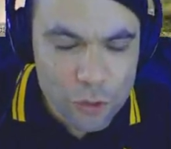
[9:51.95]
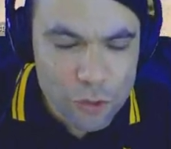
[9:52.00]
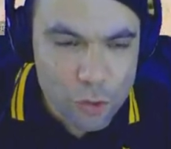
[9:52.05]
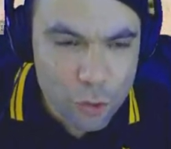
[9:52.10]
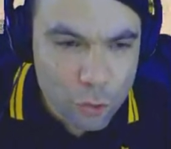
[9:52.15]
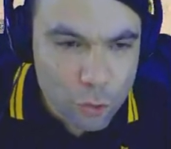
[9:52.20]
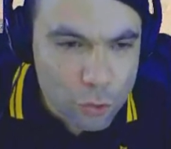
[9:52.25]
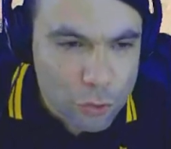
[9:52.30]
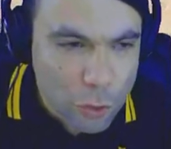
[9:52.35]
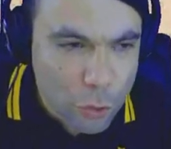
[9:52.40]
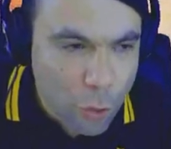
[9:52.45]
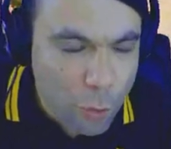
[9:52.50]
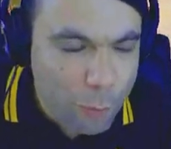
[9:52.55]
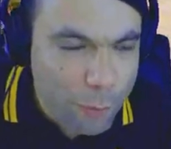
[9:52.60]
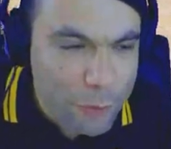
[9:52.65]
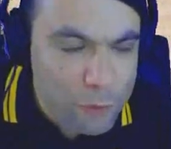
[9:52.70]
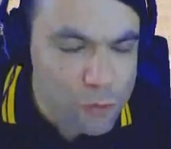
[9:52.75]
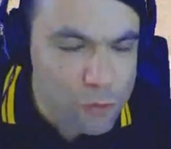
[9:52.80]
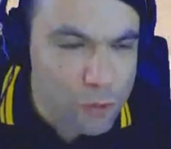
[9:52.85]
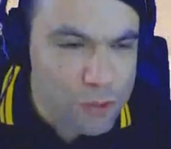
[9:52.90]
O senhor entendeu,
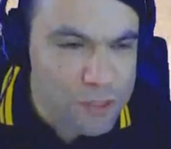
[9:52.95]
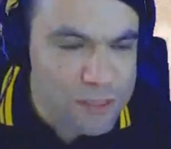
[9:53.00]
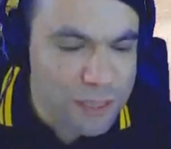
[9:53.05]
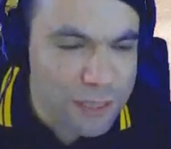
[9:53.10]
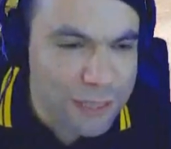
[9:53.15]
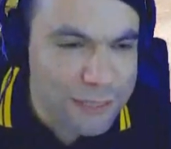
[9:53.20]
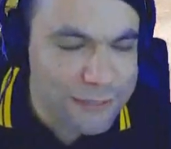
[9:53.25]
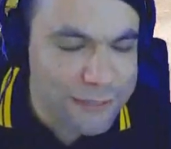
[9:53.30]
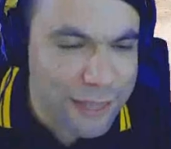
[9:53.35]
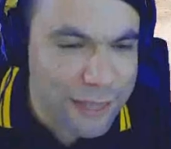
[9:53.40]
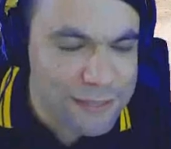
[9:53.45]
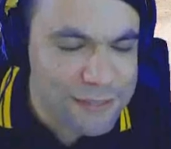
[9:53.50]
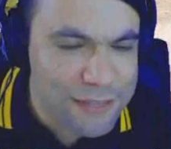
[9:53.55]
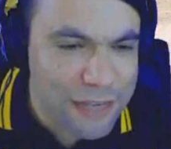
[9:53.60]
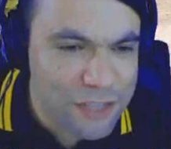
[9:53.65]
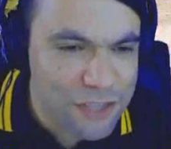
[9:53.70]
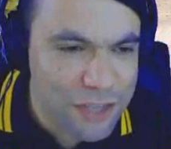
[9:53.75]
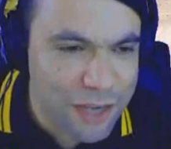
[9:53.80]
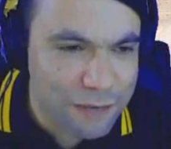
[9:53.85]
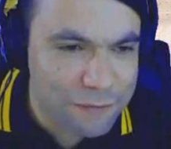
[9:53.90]
Sr. Guto? Acompanhe o Sr.
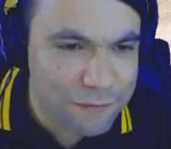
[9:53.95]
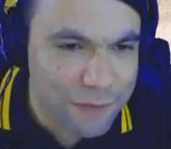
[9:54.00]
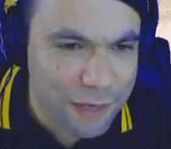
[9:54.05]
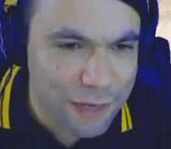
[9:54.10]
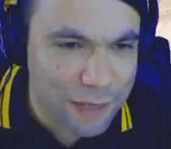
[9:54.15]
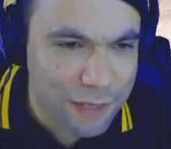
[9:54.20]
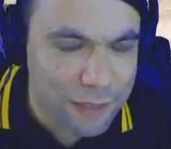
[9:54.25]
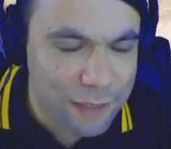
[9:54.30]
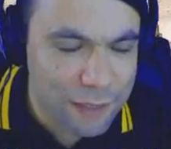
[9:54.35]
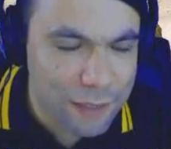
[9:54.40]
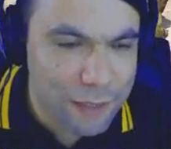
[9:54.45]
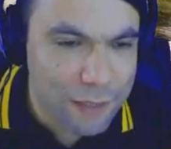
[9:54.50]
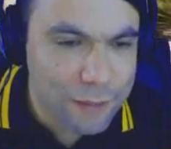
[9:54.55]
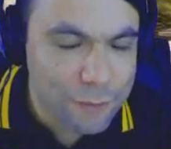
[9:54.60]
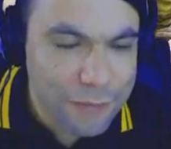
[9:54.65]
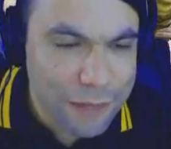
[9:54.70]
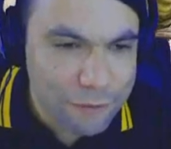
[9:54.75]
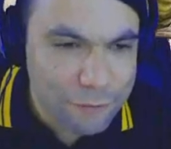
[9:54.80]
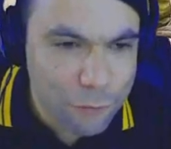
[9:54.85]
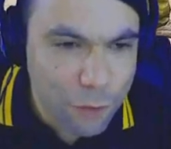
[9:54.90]
Sam até a cidade de
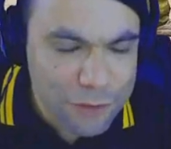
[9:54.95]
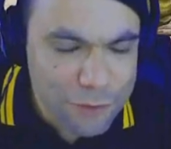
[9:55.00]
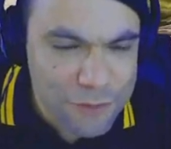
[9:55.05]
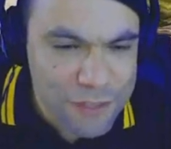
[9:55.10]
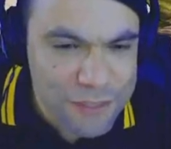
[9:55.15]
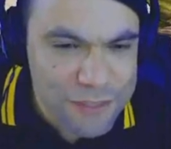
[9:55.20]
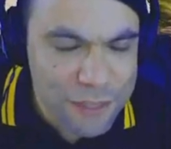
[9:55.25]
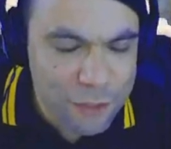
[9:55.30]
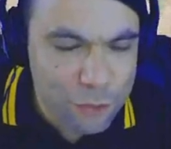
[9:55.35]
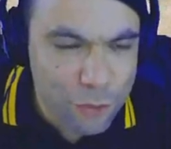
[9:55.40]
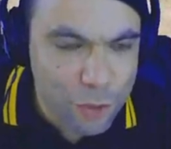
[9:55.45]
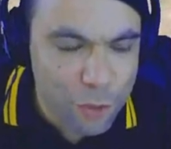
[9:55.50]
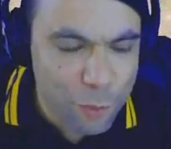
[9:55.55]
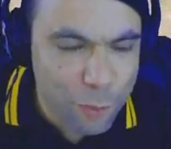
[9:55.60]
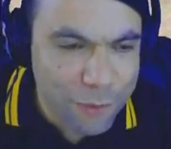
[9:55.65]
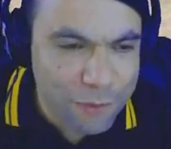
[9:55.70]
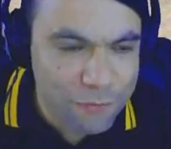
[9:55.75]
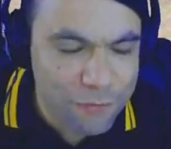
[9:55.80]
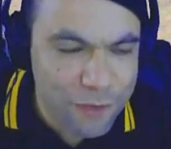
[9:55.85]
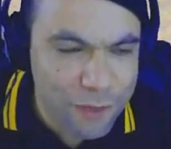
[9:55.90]
Cavala. Na volta,
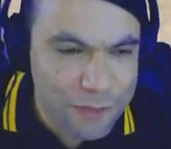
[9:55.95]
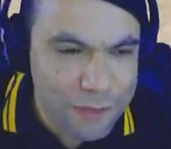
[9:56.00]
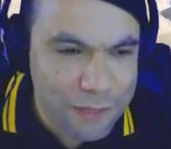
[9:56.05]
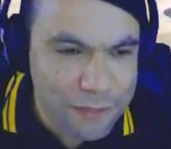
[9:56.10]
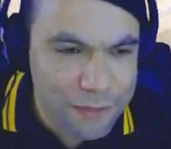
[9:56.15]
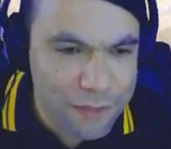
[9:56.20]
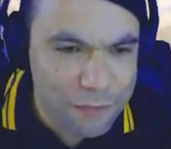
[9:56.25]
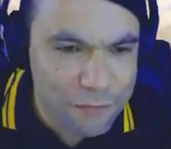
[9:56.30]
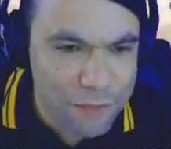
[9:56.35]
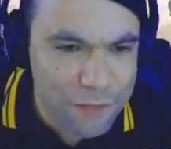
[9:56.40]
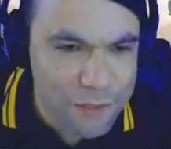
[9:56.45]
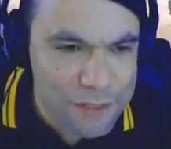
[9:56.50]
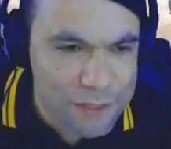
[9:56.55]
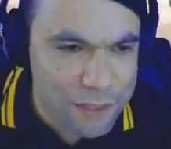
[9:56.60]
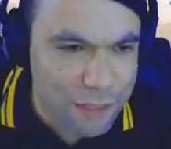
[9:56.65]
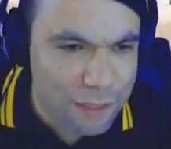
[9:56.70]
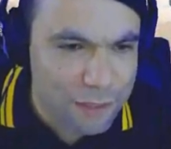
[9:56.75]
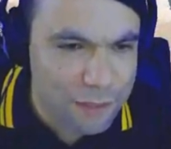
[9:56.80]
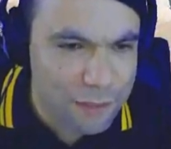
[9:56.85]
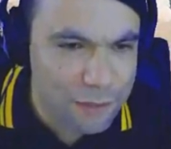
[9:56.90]
vocês retornam para a fila da
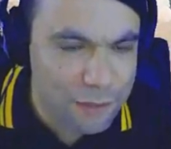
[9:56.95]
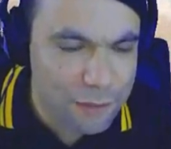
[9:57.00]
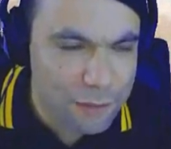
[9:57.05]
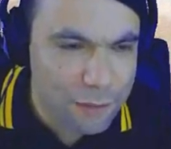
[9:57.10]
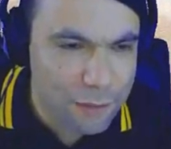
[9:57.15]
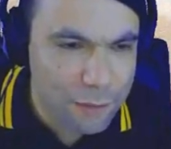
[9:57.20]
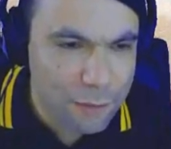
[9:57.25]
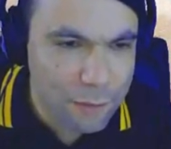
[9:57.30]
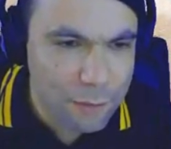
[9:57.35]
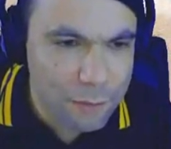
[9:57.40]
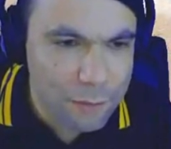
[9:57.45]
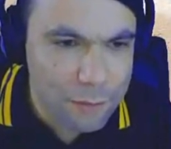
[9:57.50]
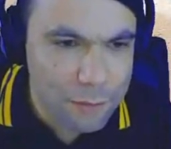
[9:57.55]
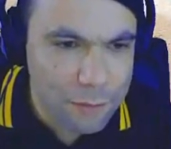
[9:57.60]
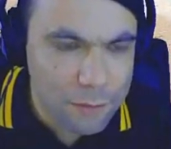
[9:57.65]
entrevista.